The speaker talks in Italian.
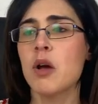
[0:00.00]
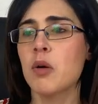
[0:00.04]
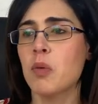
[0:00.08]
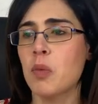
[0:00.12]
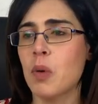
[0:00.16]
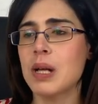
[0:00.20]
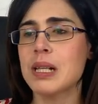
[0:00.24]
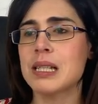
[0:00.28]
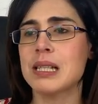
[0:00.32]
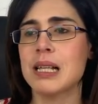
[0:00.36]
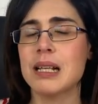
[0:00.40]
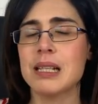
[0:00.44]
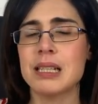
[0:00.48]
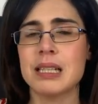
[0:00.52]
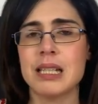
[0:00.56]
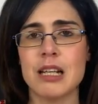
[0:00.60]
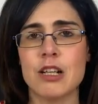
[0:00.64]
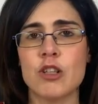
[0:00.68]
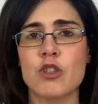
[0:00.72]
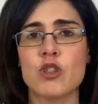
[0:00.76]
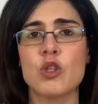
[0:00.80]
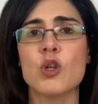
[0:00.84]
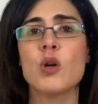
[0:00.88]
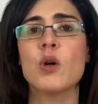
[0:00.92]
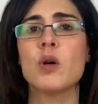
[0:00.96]
questa
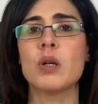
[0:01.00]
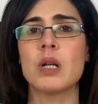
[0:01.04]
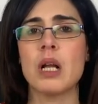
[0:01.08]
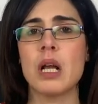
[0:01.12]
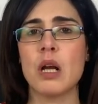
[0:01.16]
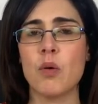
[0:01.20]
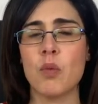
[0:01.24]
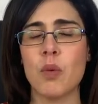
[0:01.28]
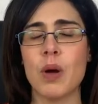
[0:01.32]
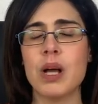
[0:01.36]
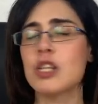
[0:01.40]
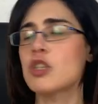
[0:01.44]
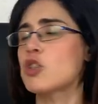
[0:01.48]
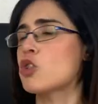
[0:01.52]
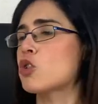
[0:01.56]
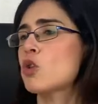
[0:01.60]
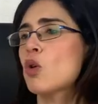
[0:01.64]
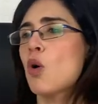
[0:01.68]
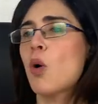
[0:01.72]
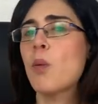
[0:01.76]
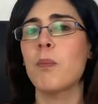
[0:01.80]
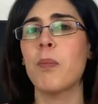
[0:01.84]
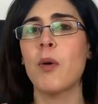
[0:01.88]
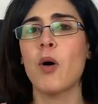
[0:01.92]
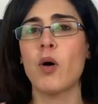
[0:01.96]
inserzione,
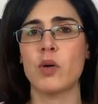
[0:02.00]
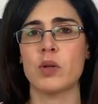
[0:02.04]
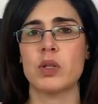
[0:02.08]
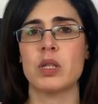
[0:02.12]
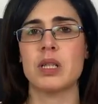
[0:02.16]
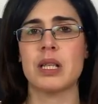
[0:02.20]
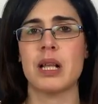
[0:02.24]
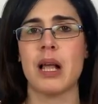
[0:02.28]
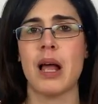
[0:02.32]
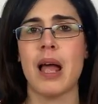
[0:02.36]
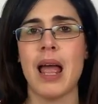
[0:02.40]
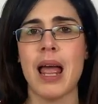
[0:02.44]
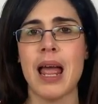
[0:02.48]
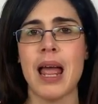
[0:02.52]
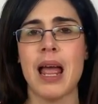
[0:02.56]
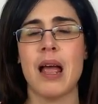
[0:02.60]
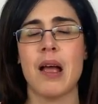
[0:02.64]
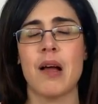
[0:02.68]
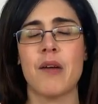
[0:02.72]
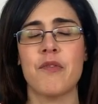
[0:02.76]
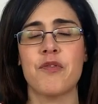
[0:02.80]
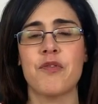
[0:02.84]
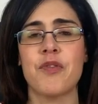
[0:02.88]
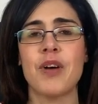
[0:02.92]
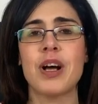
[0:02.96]
questo post
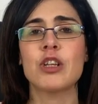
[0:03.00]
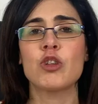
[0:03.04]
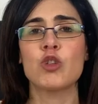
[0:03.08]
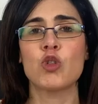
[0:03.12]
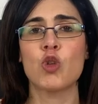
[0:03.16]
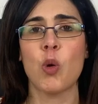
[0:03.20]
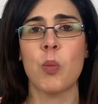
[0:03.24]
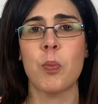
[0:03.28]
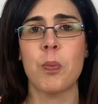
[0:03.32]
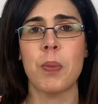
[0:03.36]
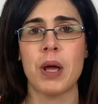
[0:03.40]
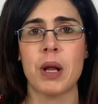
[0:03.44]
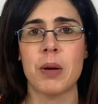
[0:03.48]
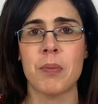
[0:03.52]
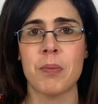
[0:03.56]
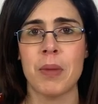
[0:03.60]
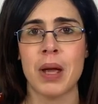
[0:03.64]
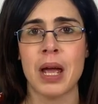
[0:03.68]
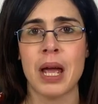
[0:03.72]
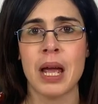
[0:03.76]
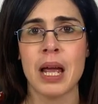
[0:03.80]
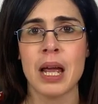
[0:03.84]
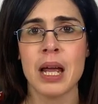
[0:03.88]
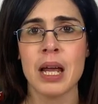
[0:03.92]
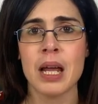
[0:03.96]
è fatto per
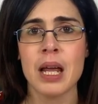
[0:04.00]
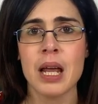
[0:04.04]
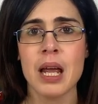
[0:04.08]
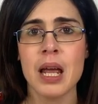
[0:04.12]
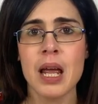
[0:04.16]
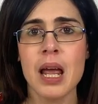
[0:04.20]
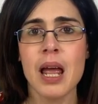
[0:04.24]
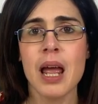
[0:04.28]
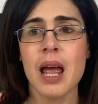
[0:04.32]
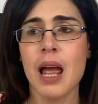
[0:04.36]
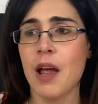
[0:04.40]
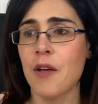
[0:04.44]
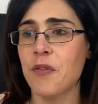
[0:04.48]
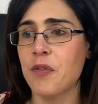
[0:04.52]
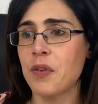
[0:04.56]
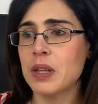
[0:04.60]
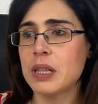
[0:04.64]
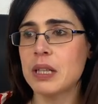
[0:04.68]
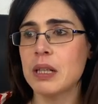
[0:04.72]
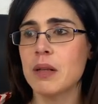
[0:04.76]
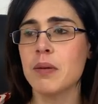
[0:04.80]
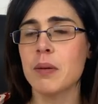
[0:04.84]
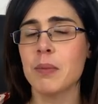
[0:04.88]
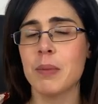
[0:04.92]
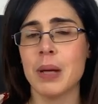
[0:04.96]
me,
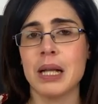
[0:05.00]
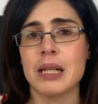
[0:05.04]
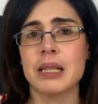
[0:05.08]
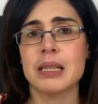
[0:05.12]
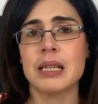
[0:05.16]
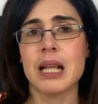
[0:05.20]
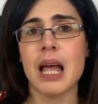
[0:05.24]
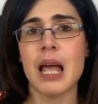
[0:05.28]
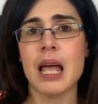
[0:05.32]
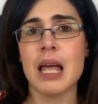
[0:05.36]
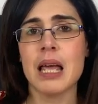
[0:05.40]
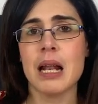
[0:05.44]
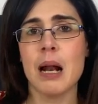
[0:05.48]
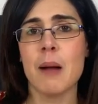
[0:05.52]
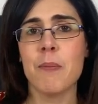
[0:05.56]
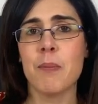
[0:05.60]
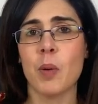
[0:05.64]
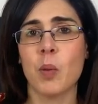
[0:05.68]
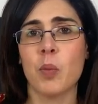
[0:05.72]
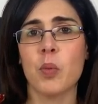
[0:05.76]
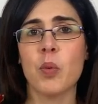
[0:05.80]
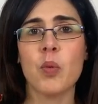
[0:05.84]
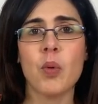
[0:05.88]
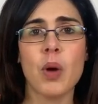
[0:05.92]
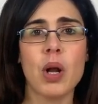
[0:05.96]
effettivamente era
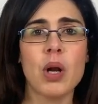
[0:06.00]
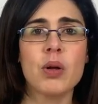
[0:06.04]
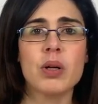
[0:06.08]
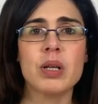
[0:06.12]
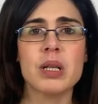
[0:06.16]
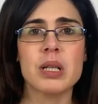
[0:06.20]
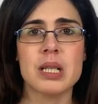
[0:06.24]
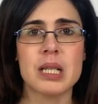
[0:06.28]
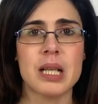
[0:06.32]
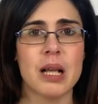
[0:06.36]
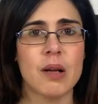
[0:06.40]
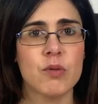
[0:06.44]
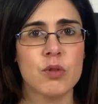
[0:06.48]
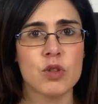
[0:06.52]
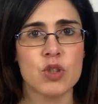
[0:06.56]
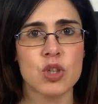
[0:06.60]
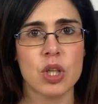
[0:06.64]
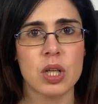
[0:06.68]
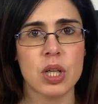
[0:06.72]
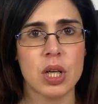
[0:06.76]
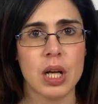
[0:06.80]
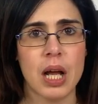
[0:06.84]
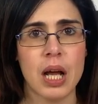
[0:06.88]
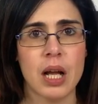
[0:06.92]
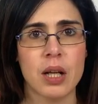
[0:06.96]
proprio quello che stavo
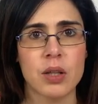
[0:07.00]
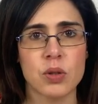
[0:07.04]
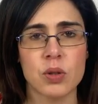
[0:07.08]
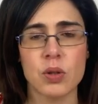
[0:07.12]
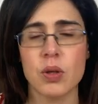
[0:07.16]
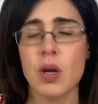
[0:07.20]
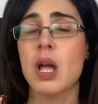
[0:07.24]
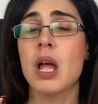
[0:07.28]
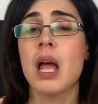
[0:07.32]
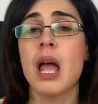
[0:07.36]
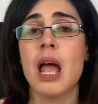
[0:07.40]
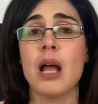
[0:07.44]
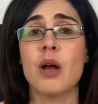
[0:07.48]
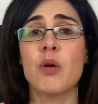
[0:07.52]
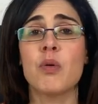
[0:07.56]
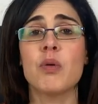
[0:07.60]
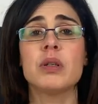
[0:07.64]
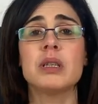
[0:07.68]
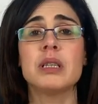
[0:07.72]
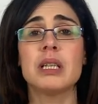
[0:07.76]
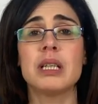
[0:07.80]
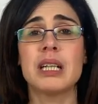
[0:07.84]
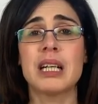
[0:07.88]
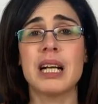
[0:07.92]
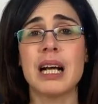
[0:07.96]
cercando e
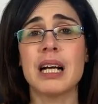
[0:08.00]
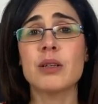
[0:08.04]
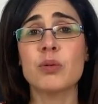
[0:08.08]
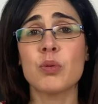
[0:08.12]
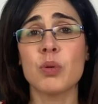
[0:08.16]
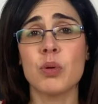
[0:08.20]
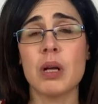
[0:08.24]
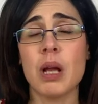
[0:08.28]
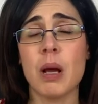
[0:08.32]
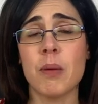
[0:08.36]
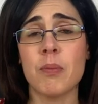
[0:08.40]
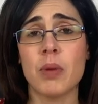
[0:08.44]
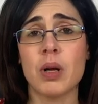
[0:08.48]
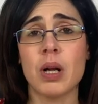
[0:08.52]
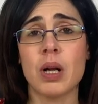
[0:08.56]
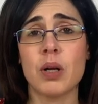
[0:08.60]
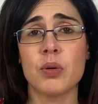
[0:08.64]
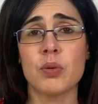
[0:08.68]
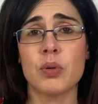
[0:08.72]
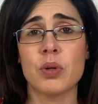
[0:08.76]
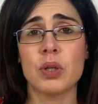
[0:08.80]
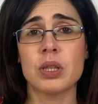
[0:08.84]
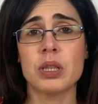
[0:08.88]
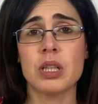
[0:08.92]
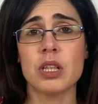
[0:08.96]
quindi catturiamo la
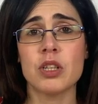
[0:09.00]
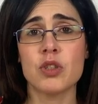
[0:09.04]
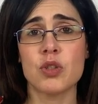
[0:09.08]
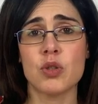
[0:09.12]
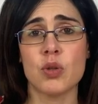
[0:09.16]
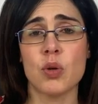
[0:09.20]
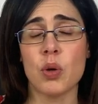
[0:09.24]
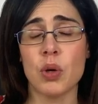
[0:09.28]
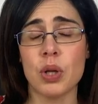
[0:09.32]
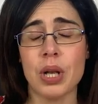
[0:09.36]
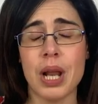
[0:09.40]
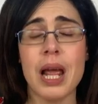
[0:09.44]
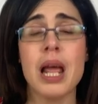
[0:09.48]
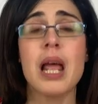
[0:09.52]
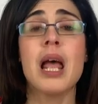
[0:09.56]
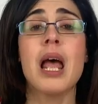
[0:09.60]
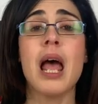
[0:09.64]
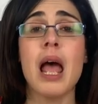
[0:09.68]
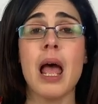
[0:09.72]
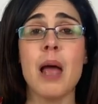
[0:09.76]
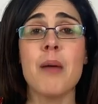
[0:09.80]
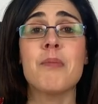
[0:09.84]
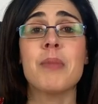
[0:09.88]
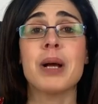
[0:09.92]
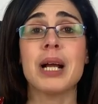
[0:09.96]
loro attenzione
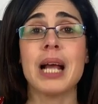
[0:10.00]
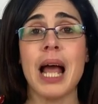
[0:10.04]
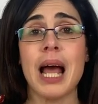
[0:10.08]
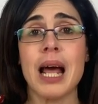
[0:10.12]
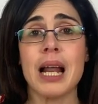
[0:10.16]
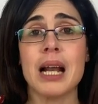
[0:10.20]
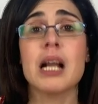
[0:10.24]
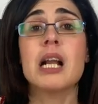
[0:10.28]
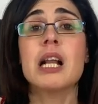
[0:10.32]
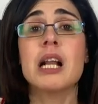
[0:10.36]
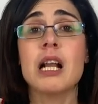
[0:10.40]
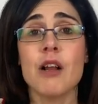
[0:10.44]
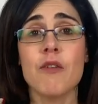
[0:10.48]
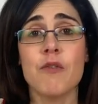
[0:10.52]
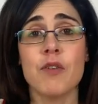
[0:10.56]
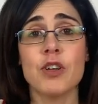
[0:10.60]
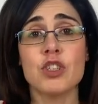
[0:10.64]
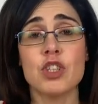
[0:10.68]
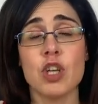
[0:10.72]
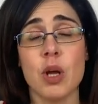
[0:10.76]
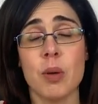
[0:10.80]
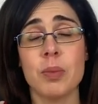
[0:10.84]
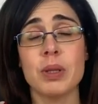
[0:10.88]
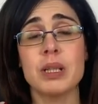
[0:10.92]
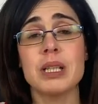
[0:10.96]
e magari li
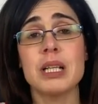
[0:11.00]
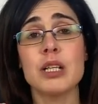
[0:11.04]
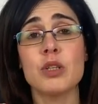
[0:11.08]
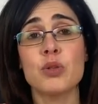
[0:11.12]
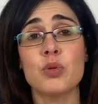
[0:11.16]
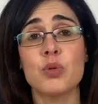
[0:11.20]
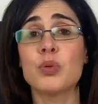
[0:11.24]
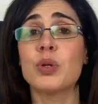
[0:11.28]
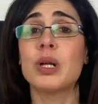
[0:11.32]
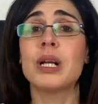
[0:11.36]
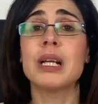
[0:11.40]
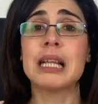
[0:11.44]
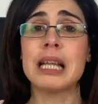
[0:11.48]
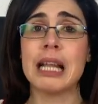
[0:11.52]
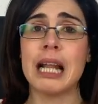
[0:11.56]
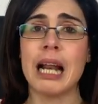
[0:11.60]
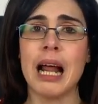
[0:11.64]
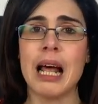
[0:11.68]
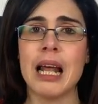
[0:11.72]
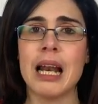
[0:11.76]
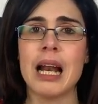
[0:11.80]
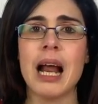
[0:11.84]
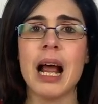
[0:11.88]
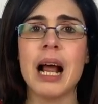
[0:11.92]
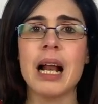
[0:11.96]
facciamo addirittura
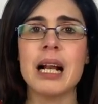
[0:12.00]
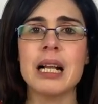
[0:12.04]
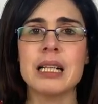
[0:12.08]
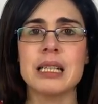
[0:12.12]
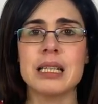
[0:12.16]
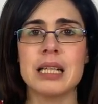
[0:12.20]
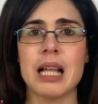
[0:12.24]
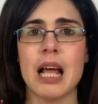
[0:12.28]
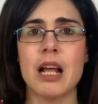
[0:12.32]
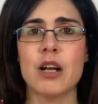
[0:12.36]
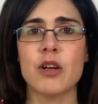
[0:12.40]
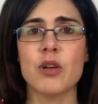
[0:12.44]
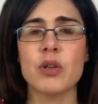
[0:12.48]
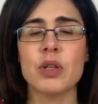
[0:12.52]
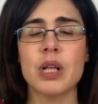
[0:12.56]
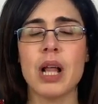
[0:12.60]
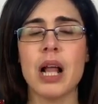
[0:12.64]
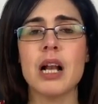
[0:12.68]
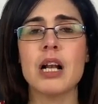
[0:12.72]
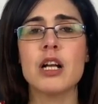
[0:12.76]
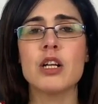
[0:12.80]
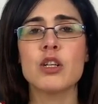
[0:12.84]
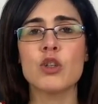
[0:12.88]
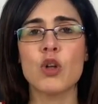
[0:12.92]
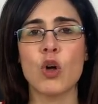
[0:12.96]
entrare all'interno
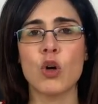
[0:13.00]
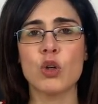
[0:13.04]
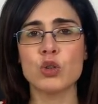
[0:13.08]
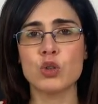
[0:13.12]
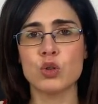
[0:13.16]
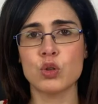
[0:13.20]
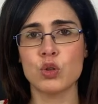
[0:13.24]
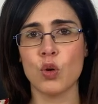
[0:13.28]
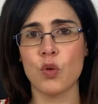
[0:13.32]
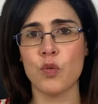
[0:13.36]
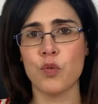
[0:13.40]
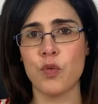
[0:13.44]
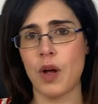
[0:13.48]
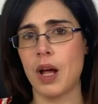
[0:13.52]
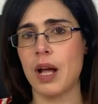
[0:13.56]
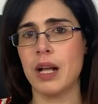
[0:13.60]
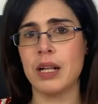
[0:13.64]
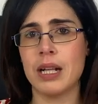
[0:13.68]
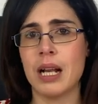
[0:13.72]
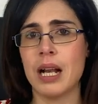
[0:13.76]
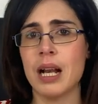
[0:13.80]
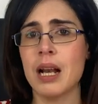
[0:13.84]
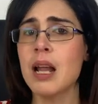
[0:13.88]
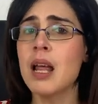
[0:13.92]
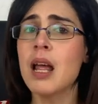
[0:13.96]
del nostro
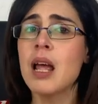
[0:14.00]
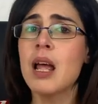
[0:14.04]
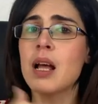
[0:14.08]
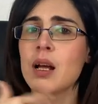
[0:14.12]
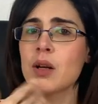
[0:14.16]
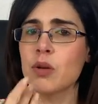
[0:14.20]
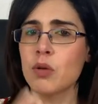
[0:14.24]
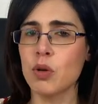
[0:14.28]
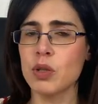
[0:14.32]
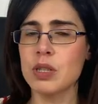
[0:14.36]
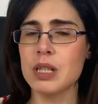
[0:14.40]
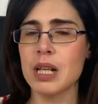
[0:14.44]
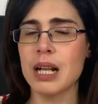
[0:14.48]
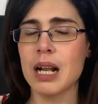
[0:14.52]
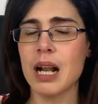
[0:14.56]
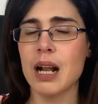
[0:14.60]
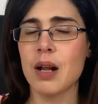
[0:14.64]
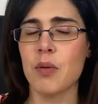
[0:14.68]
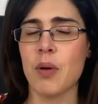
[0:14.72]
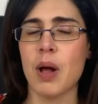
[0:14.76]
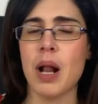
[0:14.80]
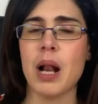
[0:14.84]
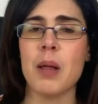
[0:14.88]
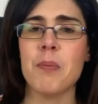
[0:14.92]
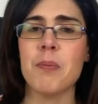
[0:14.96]
funnel, cosa della
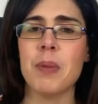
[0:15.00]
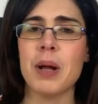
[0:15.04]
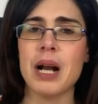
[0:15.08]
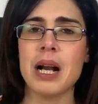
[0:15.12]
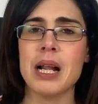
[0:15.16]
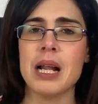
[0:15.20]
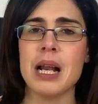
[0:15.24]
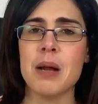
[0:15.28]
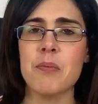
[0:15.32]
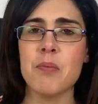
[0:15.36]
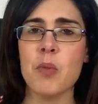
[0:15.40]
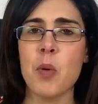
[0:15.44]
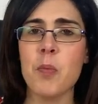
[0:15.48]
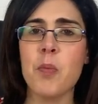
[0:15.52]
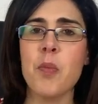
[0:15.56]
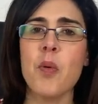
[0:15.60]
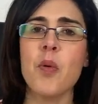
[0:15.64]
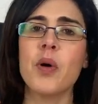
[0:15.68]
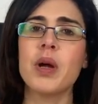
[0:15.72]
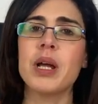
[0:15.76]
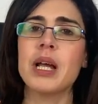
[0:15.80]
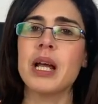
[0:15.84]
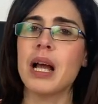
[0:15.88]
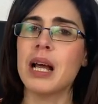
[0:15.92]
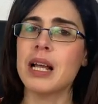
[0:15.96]
quale parleremo
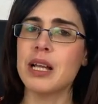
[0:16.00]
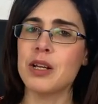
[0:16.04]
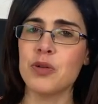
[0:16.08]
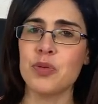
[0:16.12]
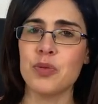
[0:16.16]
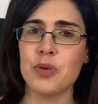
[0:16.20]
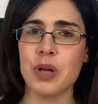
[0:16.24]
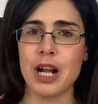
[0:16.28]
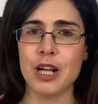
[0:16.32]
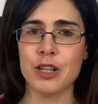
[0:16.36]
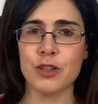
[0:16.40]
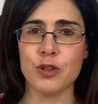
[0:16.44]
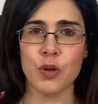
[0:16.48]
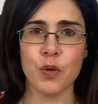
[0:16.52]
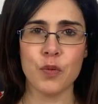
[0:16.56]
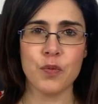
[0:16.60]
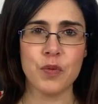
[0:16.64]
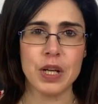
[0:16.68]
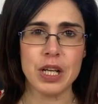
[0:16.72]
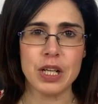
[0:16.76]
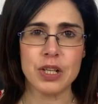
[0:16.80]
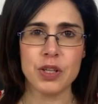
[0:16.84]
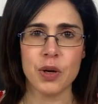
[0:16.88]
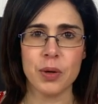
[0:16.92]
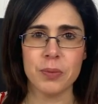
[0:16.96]
poi in un altro
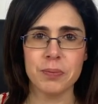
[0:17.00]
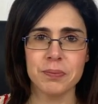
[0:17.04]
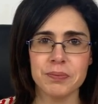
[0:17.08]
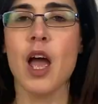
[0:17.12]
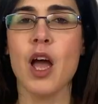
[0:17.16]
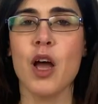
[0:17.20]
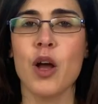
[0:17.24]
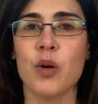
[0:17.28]
video.